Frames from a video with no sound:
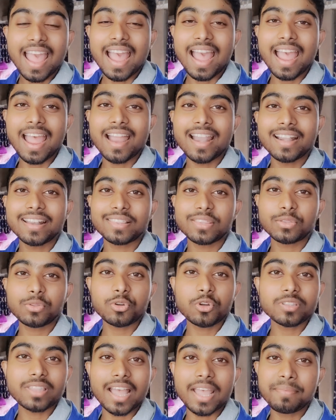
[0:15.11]
অ্যান্ড তো
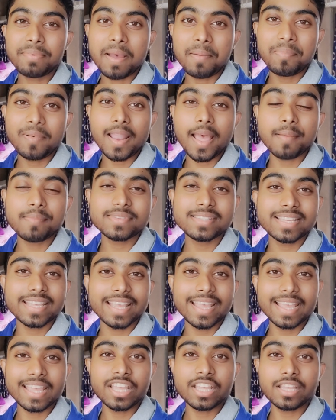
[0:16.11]
তাই ভাবলাম যে
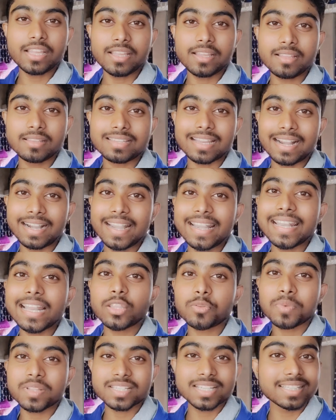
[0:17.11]
এই জার্নিটা
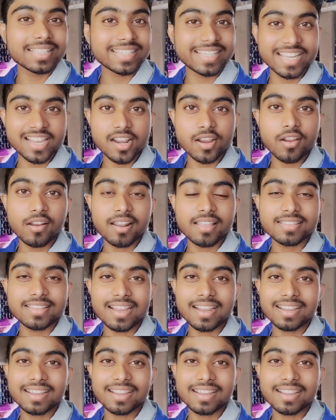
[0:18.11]
তোমাদের সাথে শেয়ার করা যাক